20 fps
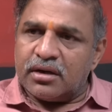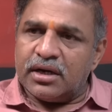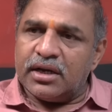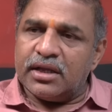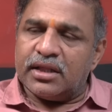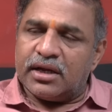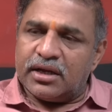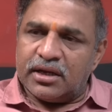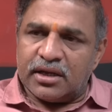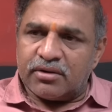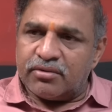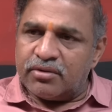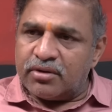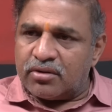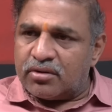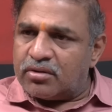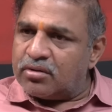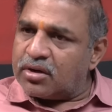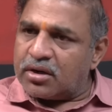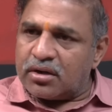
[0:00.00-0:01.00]
లేదా ఇరవై
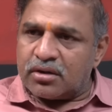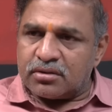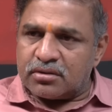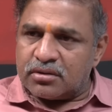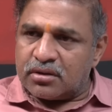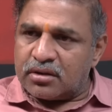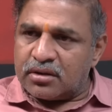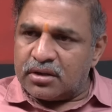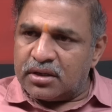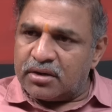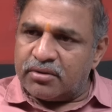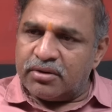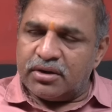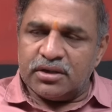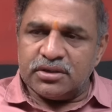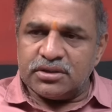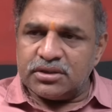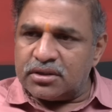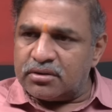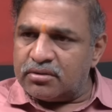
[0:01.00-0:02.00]
రెండు అని అంటున్నారు ఇరవై
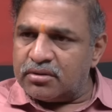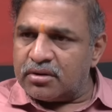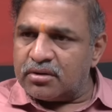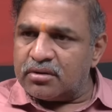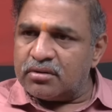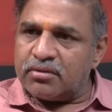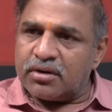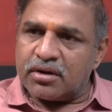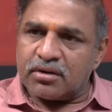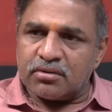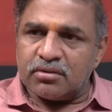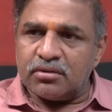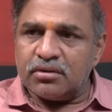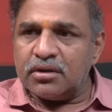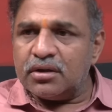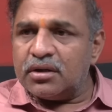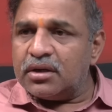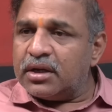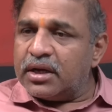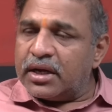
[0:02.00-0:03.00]
నుంచి ఇరవై రెండు వరకు
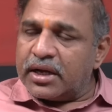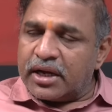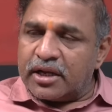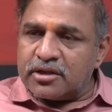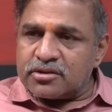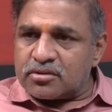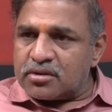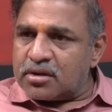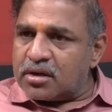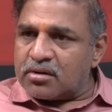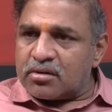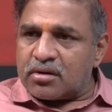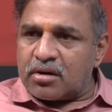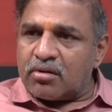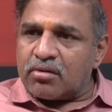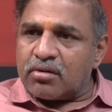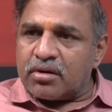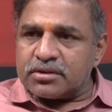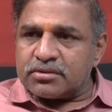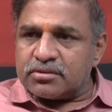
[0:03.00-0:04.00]
గెలుచుకునేటువంటి
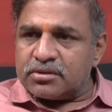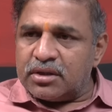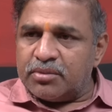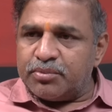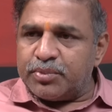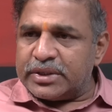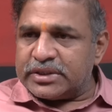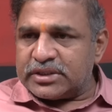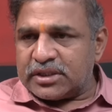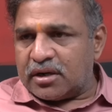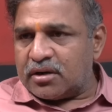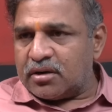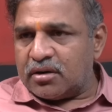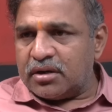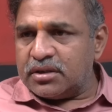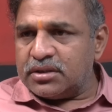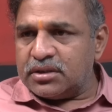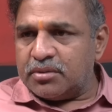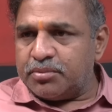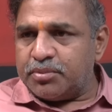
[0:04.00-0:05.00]
అవకాశం ఉంది ఎంపీ
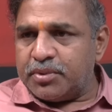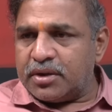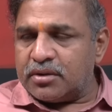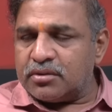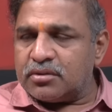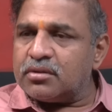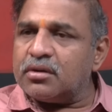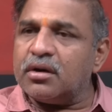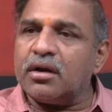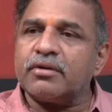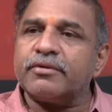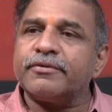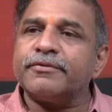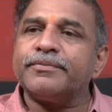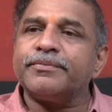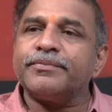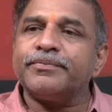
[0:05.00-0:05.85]
స్థానాలు అని చెప్పి అంటున్నారు